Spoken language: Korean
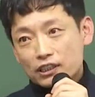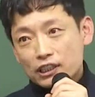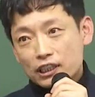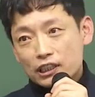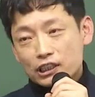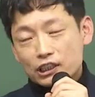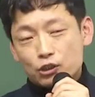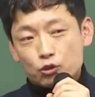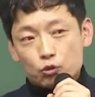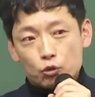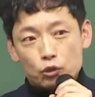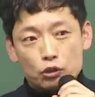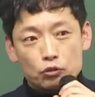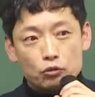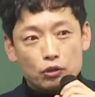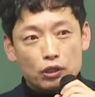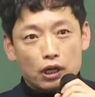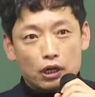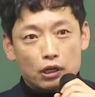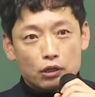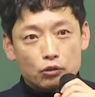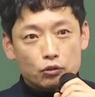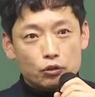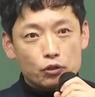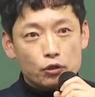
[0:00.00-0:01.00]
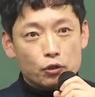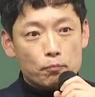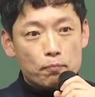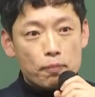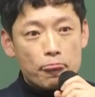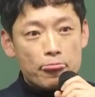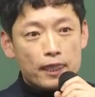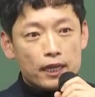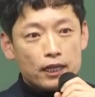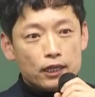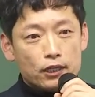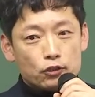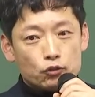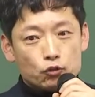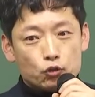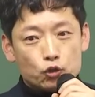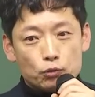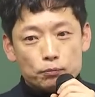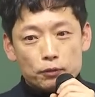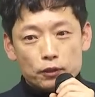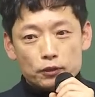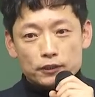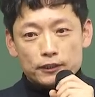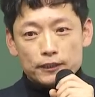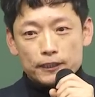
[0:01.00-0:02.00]
책 진도대로 나가고요. 두
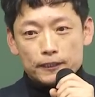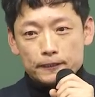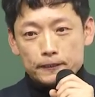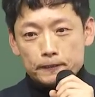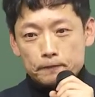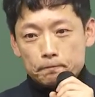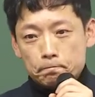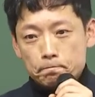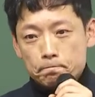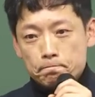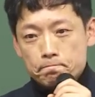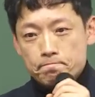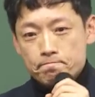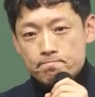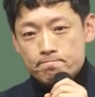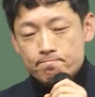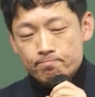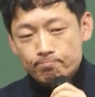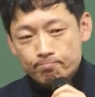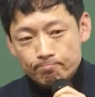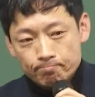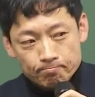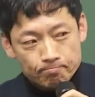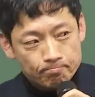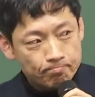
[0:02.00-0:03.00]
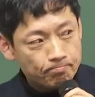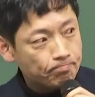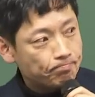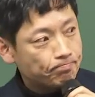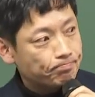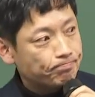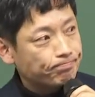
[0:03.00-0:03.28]
번째는 음,